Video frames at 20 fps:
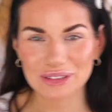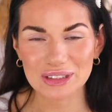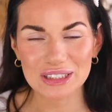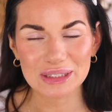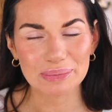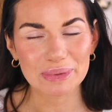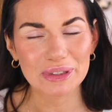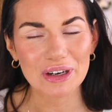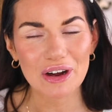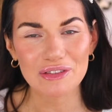und
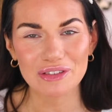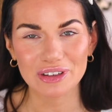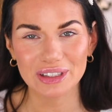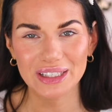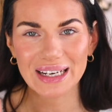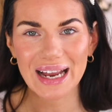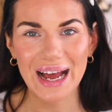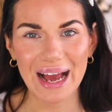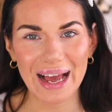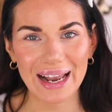ich bin auch von
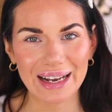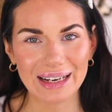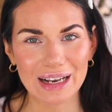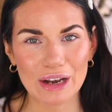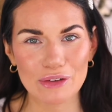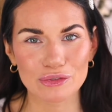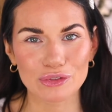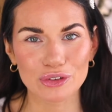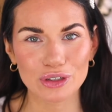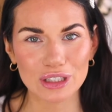den
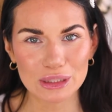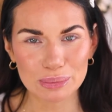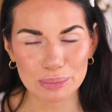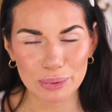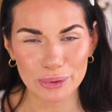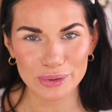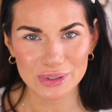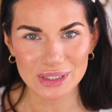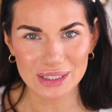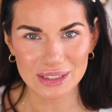Highlightern wirklich
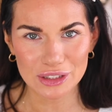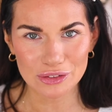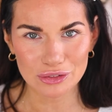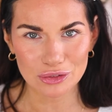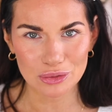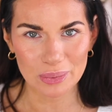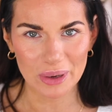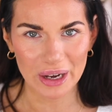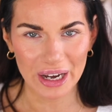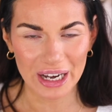
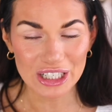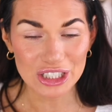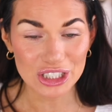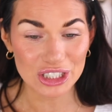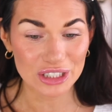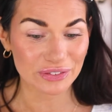positiv überrascht.